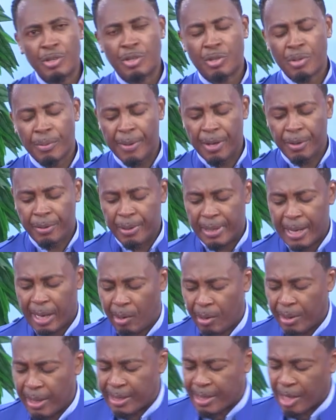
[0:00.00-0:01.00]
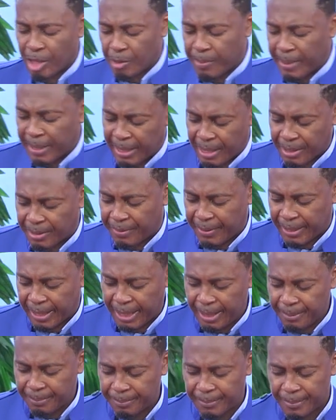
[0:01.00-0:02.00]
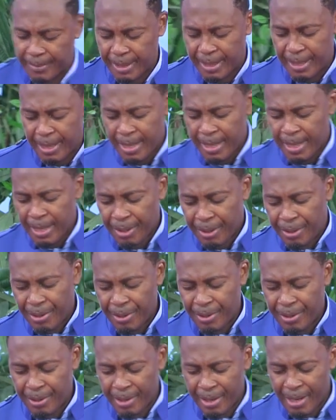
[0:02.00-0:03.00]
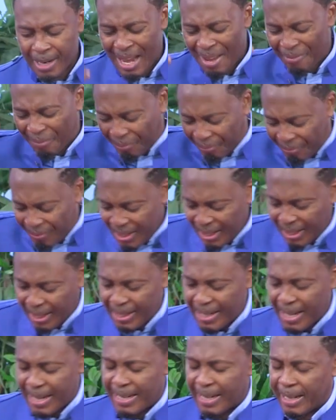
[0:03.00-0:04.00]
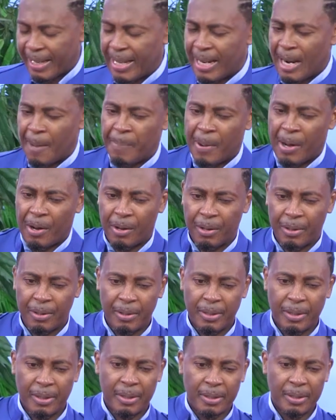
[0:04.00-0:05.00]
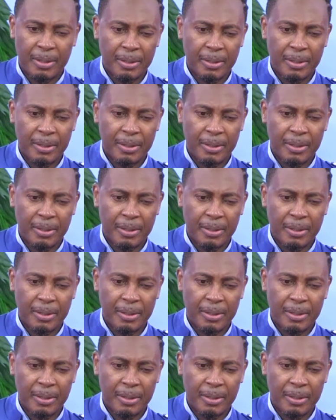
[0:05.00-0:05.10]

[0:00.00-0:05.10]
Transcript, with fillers: justement que la connaissance me transférée, que la vie qu'il y a derrière la parole,